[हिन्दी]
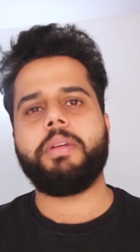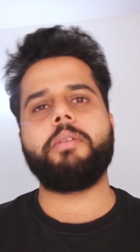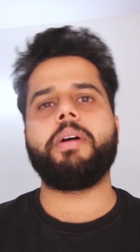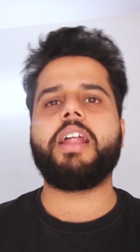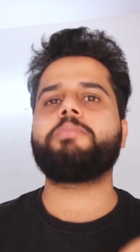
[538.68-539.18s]
कि
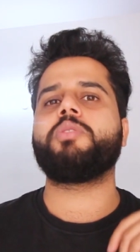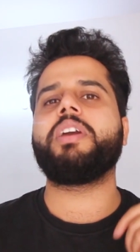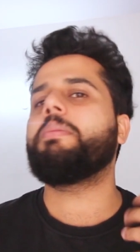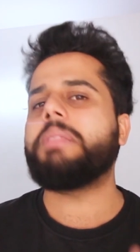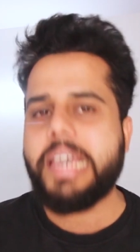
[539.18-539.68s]
मतलब अगर आप
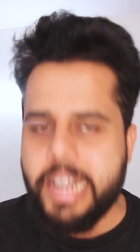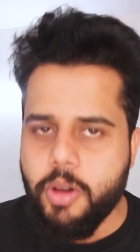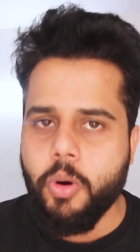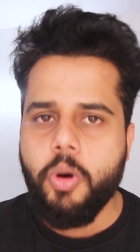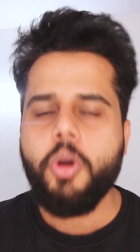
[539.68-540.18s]
स्विंगाम दे रहे
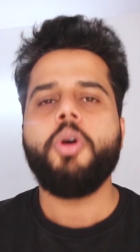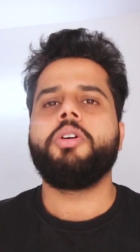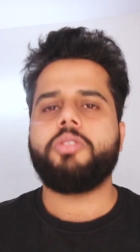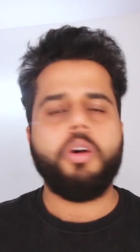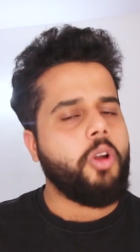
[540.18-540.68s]
हो
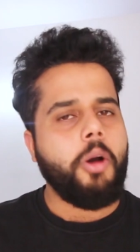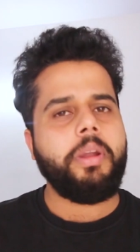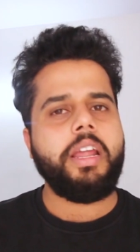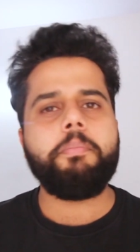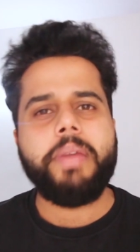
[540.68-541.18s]
तो
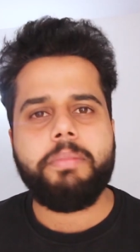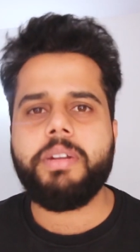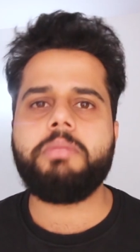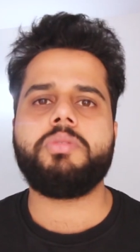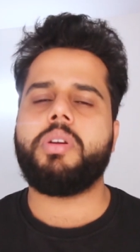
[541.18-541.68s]
नॉर्मली आप बीम
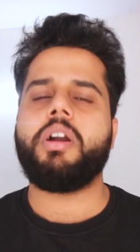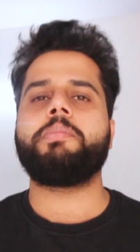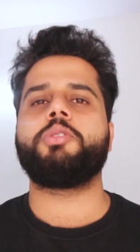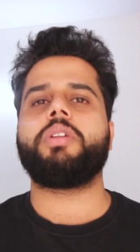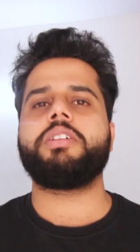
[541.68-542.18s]
टाइप
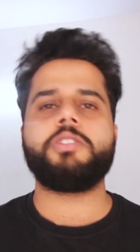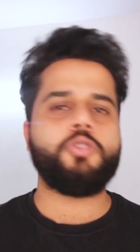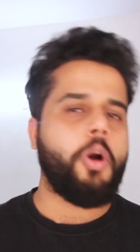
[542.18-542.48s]
स्विंगाम दो ना जो